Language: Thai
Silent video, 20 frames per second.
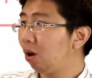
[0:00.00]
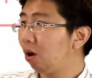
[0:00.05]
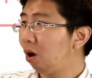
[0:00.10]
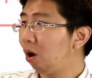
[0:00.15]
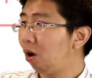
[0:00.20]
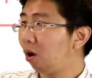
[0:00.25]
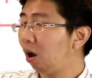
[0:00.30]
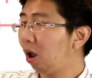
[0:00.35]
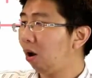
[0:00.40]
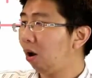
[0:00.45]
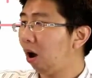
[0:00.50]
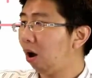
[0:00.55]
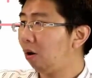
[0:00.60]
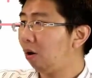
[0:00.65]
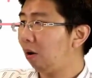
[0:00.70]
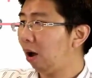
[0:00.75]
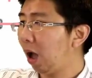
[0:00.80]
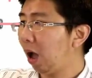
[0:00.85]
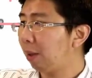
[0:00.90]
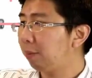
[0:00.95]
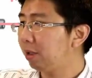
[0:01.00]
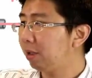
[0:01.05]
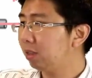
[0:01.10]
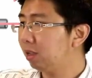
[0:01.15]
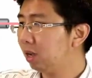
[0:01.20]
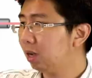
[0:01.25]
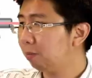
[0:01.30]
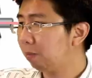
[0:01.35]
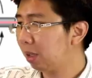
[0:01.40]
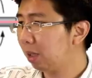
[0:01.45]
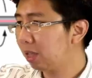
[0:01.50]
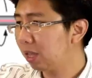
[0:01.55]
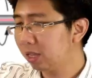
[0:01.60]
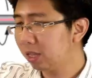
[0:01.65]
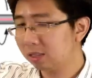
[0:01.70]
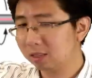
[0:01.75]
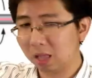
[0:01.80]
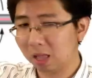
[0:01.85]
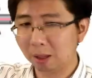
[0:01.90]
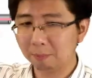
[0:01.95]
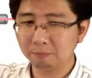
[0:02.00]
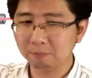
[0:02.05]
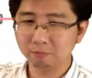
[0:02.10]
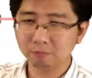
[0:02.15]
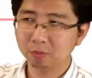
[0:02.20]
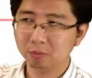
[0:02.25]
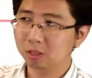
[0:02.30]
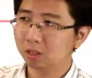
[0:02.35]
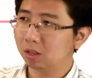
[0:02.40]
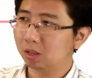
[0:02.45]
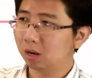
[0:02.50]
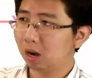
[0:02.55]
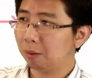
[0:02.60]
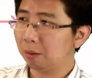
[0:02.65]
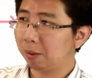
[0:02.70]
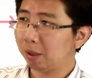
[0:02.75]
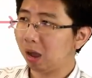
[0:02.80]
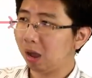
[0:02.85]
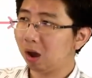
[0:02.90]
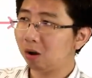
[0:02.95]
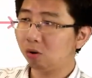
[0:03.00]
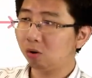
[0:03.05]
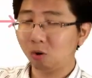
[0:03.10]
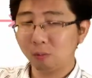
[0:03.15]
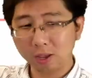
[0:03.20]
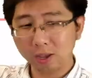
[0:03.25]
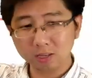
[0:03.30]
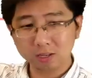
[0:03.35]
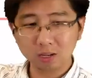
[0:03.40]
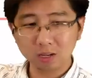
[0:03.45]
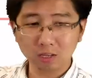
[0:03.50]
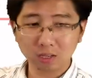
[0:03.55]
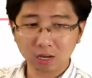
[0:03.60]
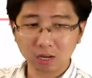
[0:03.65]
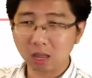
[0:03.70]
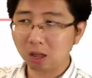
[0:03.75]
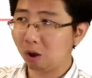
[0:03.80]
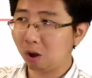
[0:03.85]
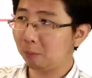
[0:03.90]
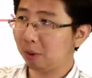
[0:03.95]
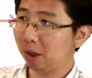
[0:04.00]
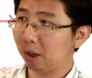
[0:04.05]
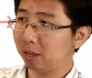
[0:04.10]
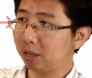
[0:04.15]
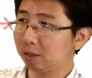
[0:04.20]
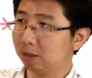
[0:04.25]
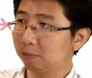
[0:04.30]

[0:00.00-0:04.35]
พอเราเอา High Pressure ไป Heat ซ้ำแล้วไปเข้า Low Pressure จะได้ออกมาอีก